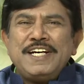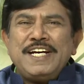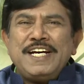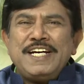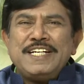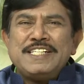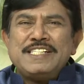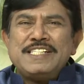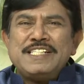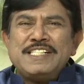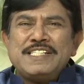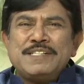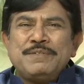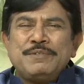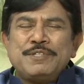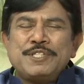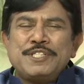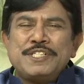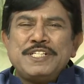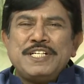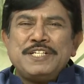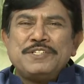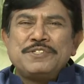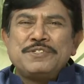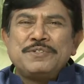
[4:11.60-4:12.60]
ऐसे
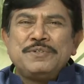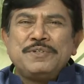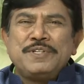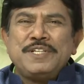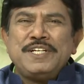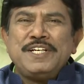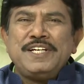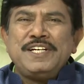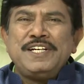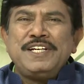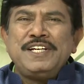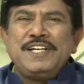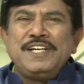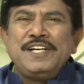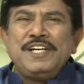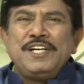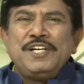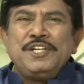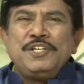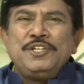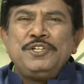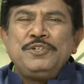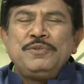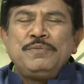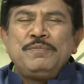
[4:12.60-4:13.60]
सबस्टांस होते हैं
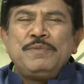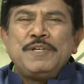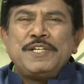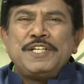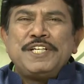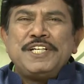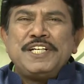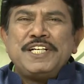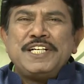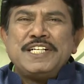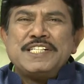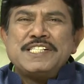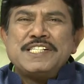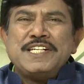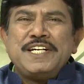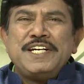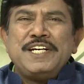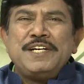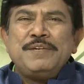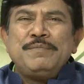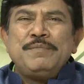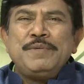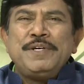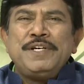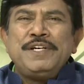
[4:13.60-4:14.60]
जो बच्चे के
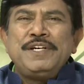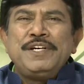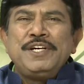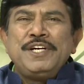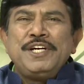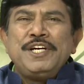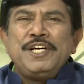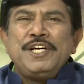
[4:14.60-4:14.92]
शरीर में